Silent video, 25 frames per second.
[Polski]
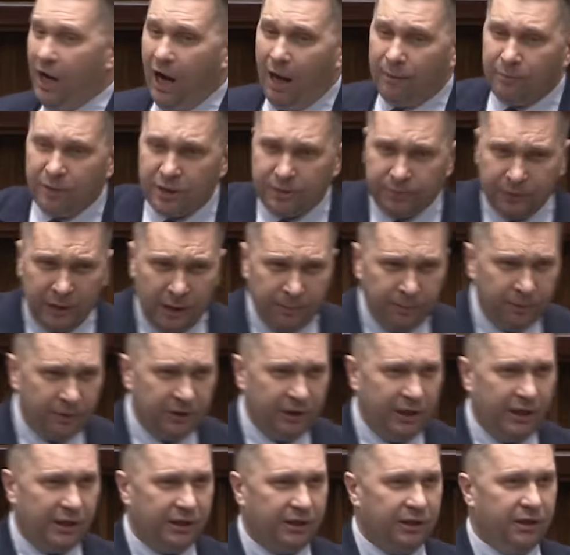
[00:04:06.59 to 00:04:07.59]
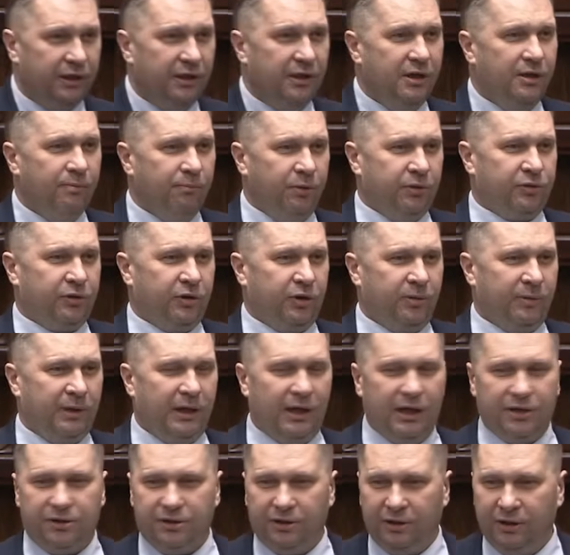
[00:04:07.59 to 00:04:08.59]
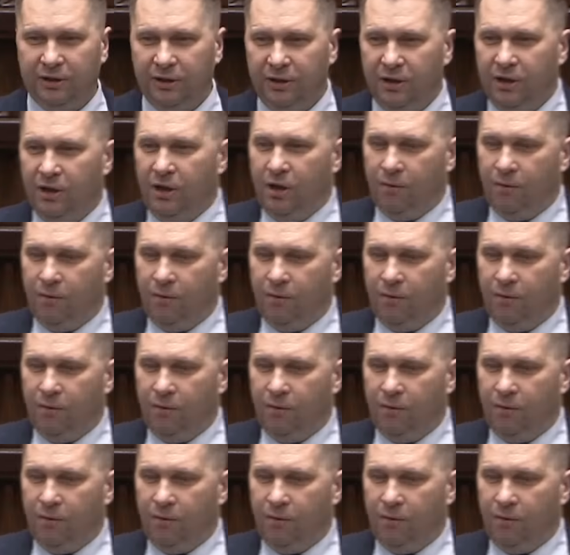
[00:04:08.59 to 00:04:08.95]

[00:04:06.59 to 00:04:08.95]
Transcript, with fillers: a myśmy je podjęli. Po co to badacie?